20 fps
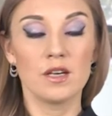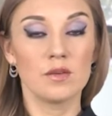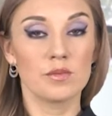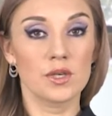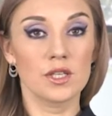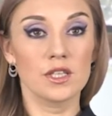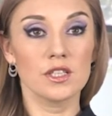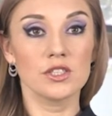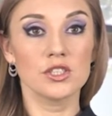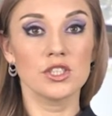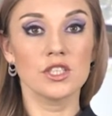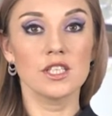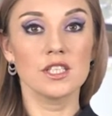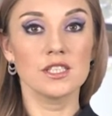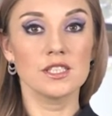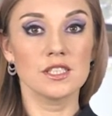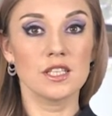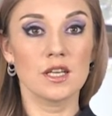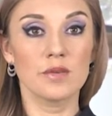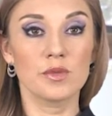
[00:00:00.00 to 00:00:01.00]
Продолжение
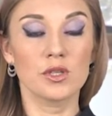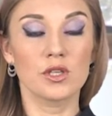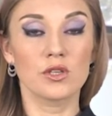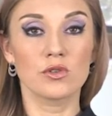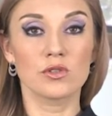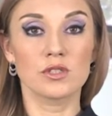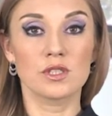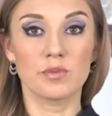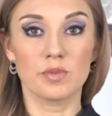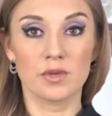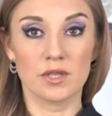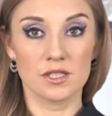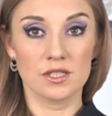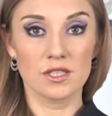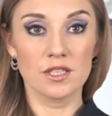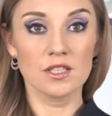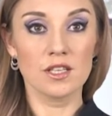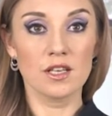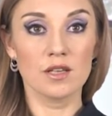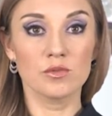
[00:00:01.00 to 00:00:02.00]
динамики роста
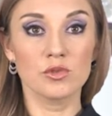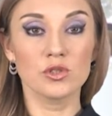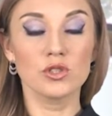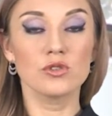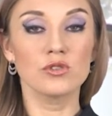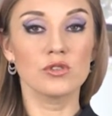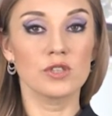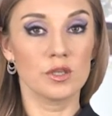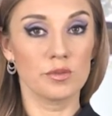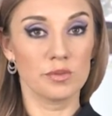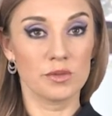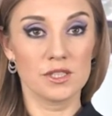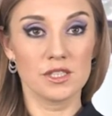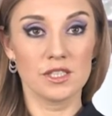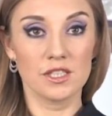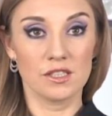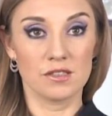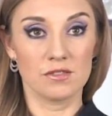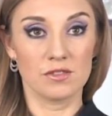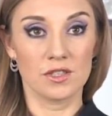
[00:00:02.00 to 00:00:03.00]
показателя может укрепить
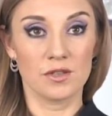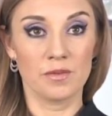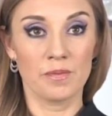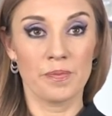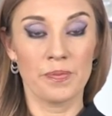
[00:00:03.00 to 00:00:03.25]
евро.